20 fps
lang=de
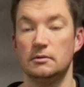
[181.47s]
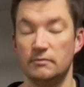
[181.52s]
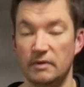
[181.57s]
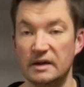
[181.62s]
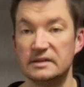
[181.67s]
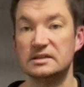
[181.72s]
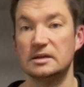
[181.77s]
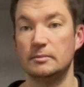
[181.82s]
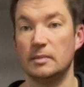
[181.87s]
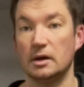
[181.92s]

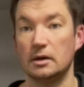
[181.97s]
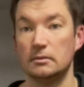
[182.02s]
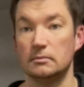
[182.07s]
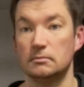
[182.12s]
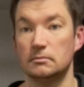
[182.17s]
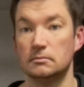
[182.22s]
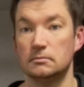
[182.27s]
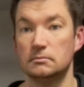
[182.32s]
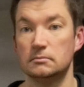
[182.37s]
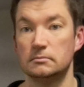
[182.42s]
weitermachen.
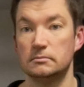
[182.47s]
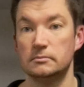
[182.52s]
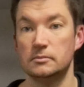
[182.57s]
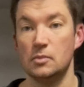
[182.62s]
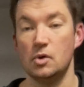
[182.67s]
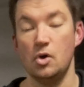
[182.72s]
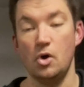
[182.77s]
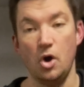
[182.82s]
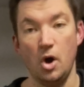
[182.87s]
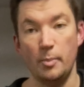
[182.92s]

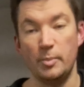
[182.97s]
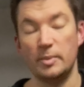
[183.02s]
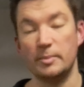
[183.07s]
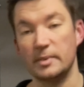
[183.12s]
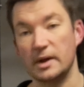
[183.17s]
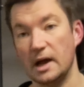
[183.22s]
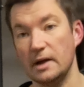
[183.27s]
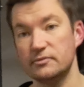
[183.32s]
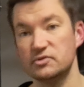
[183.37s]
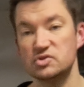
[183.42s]
Ob
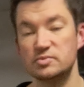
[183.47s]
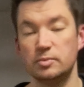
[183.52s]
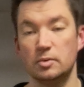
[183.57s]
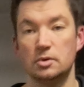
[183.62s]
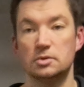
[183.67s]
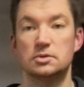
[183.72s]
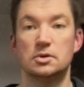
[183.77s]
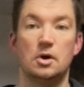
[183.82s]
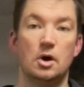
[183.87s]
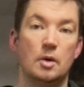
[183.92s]
im
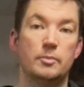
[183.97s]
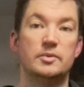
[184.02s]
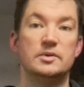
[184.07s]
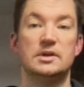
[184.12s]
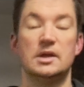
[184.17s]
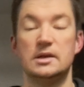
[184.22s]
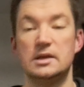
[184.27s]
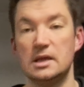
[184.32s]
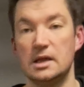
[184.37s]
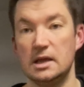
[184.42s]
Kraftsport, ob
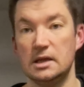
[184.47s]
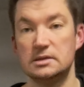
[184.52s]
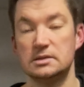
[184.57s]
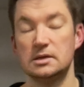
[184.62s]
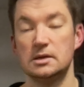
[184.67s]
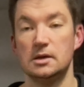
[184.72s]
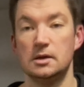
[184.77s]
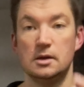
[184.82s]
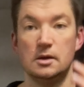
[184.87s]
in der Diät,